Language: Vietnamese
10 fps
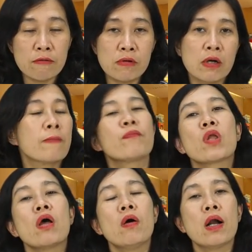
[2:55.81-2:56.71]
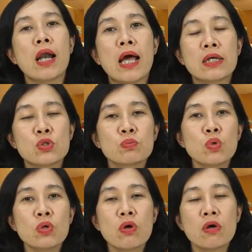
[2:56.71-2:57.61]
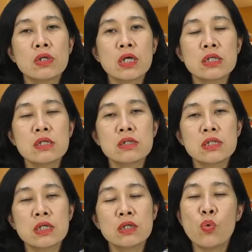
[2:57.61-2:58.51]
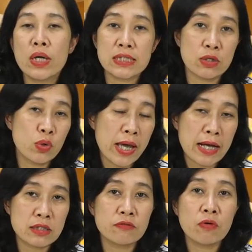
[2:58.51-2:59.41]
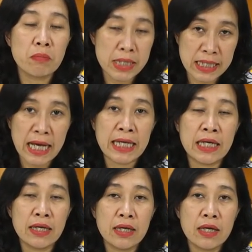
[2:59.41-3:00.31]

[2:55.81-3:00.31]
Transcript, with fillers: vâng hoặc là chúng tôi có những cái chương trình như hoàn trả đổi hàng trong vòng 7 ngày